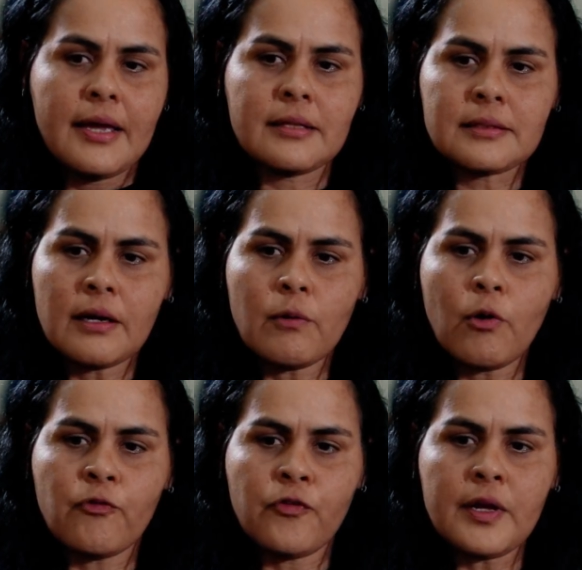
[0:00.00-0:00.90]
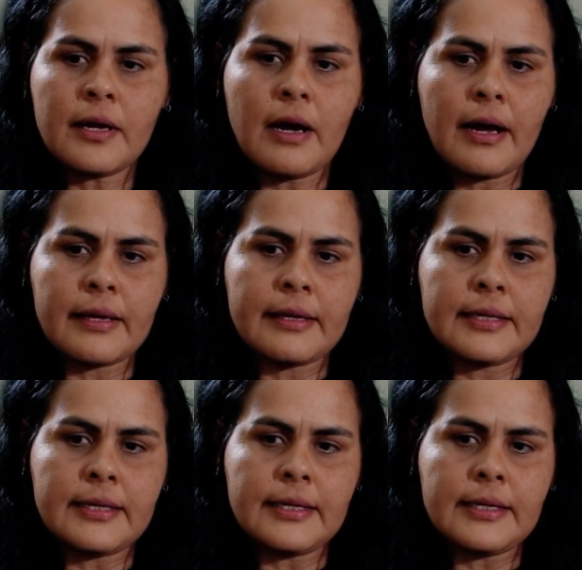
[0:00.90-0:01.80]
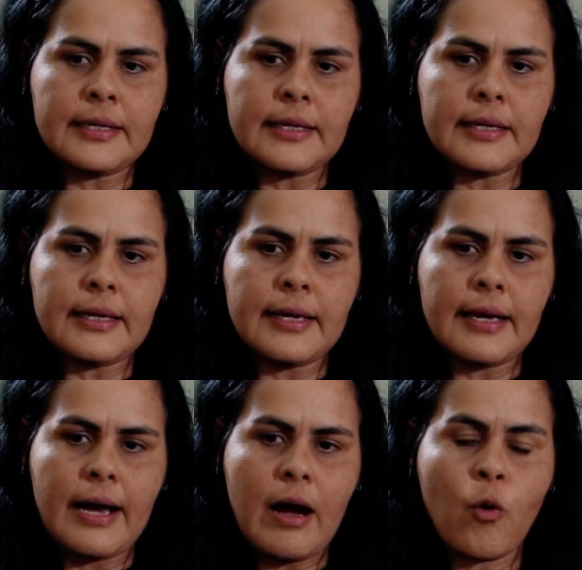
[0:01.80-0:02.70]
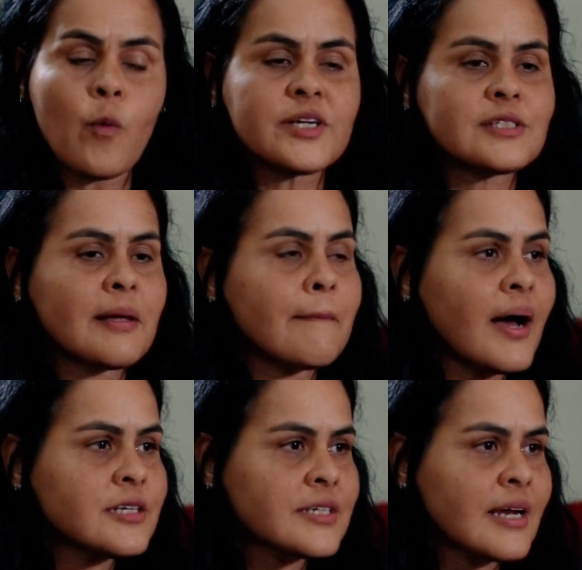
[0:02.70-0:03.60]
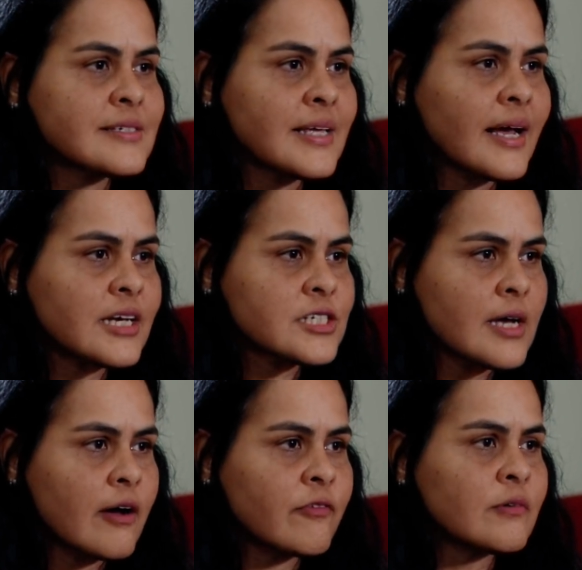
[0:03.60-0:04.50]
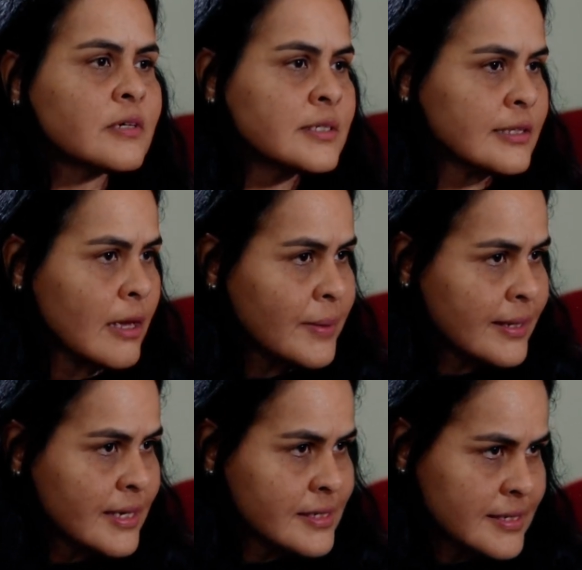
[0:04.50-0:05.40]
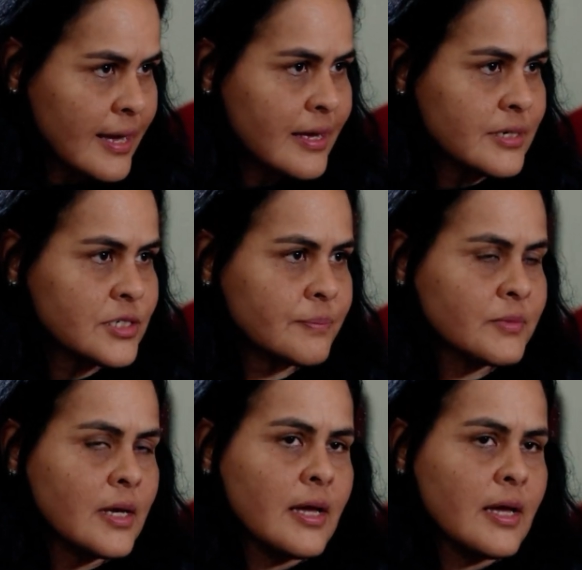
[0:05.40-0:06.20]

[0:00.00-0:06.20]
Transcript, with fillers: Então eu vi que algumas temáticas elas se encaixavam em determinadas séries.